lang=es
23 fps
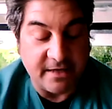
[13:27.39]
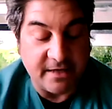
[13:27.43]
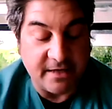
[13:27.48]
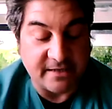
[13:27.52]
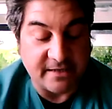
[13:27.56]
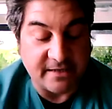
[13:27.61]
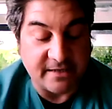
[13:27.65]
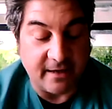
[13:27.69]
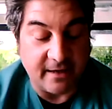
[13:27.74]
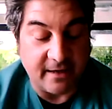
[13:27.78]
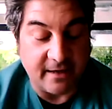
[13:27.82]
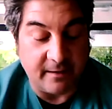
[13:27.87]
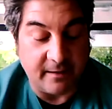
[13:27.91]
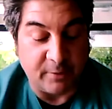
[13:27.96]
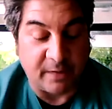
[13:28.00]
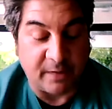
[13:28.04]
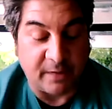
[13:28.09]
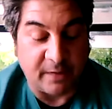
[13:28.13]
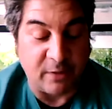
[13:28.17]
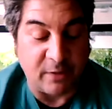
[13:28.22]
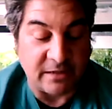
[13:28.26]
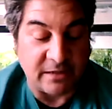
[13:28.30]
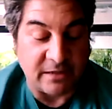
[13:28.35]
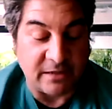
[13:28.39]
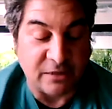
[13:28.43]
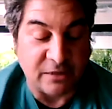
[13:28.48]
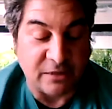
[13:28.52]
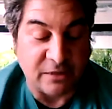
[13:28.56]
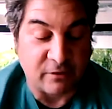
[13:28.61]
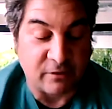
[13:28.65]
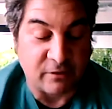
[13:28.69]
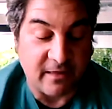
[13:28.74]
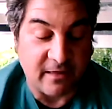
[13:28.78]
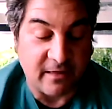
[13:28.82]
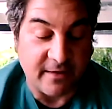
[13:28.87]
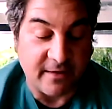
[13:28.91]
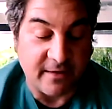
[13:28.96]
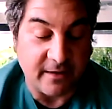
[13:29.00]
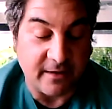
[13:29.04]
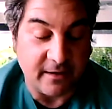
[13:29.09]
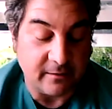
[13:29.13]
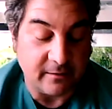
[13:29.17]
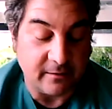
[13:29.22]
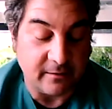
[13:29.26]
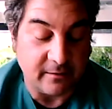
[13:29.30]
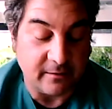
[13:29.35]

Y es que, por ejemplo, la, sociedad de,